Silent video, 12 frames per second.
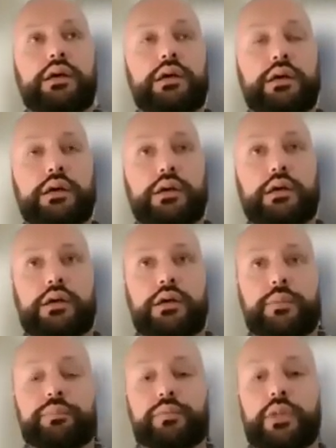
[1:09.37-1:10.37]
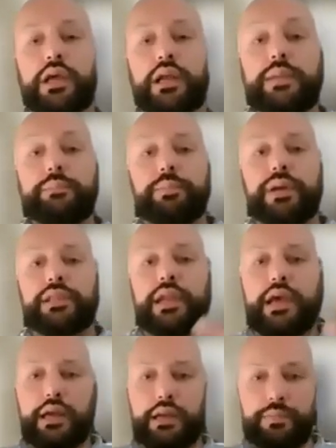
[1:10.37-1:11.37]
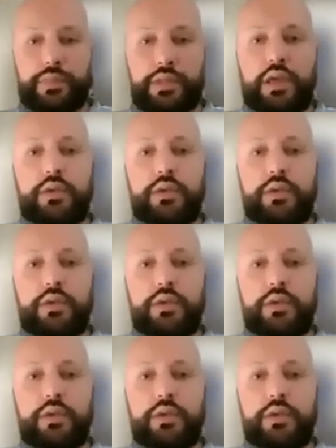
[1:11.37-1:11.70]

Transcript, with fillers: um, rimpatriare